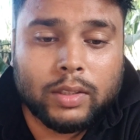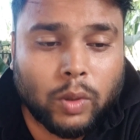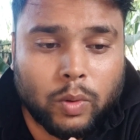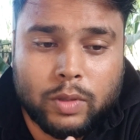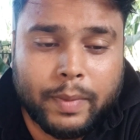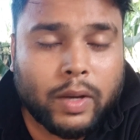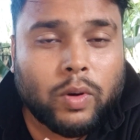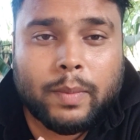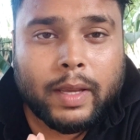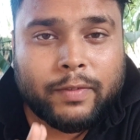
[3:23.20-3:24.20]
तो उन पर
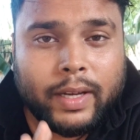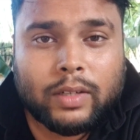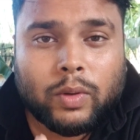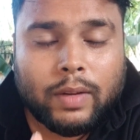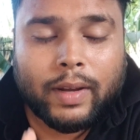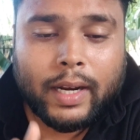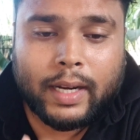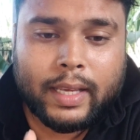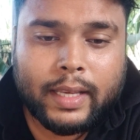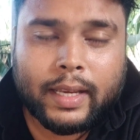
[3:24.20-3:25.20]
कोई भी इफेक्ट होने वाला
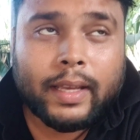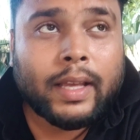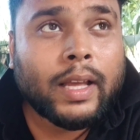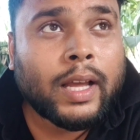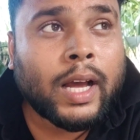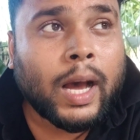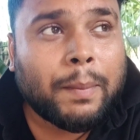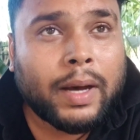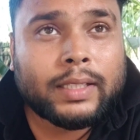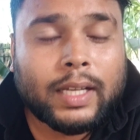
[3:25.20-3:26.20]
नहीं है
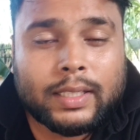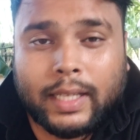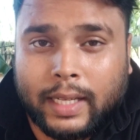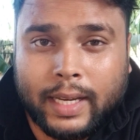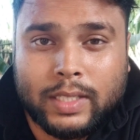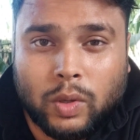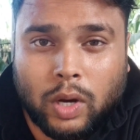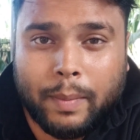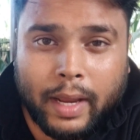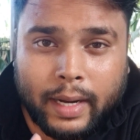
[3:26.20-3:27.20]
अब बात करते हैं गाइज
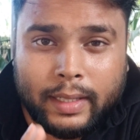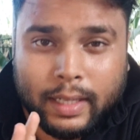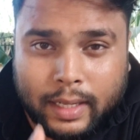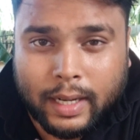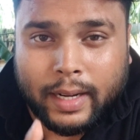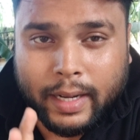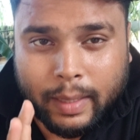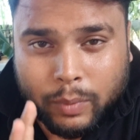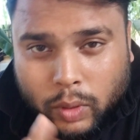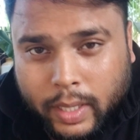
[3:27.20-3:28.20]
गोवा में इंटर करने के
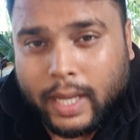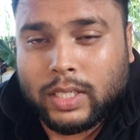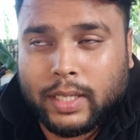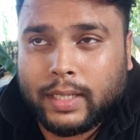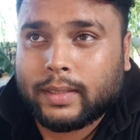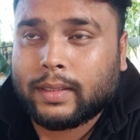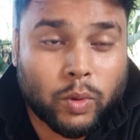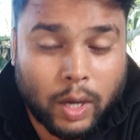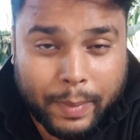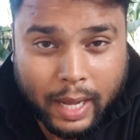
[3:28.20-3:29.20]
लिए आपको क्या चाहिए
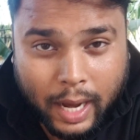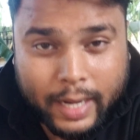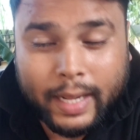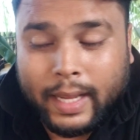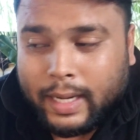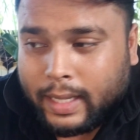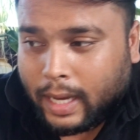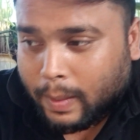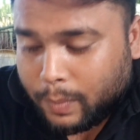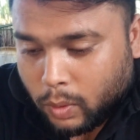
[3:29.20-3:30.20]
गोवा में आने के लिए
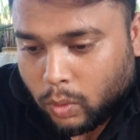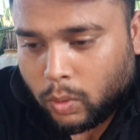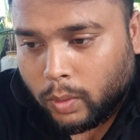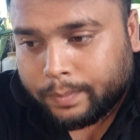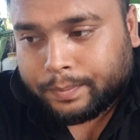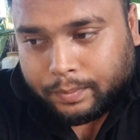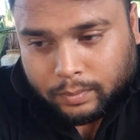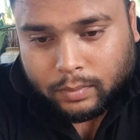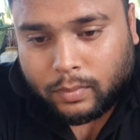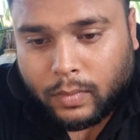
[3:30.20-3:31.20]
आपको
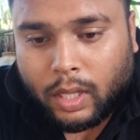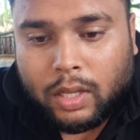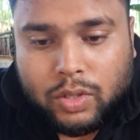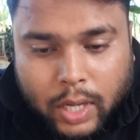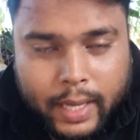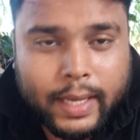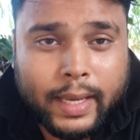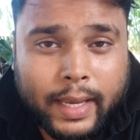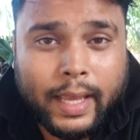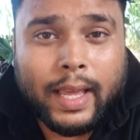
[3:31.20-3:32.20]

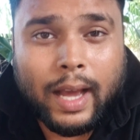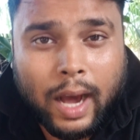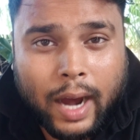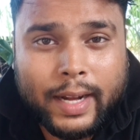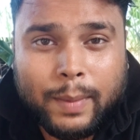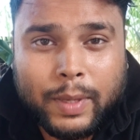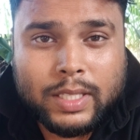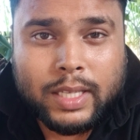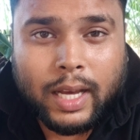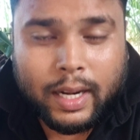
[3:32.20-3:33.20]
चाहिए आर टी पी
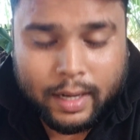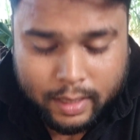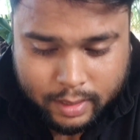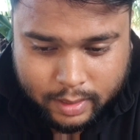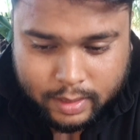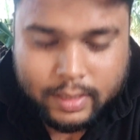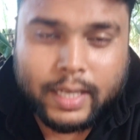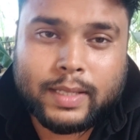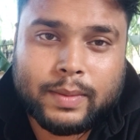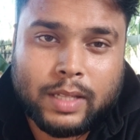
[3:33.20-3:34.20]
सी आर
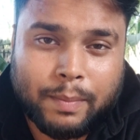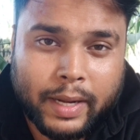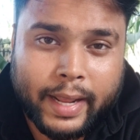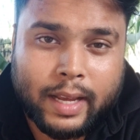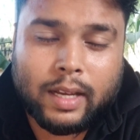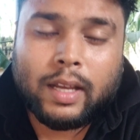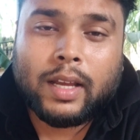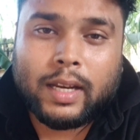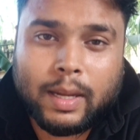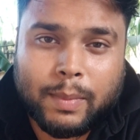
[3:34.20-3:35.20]
नंबर एक
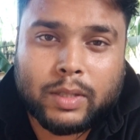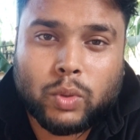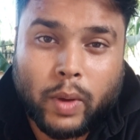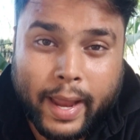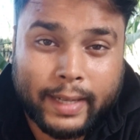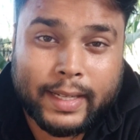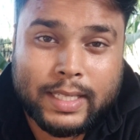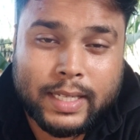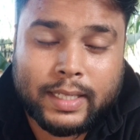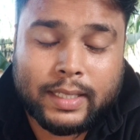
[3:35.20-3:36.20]
नंबर दो
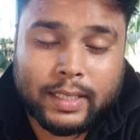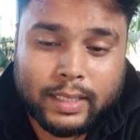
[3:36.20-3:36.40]
एंटीजन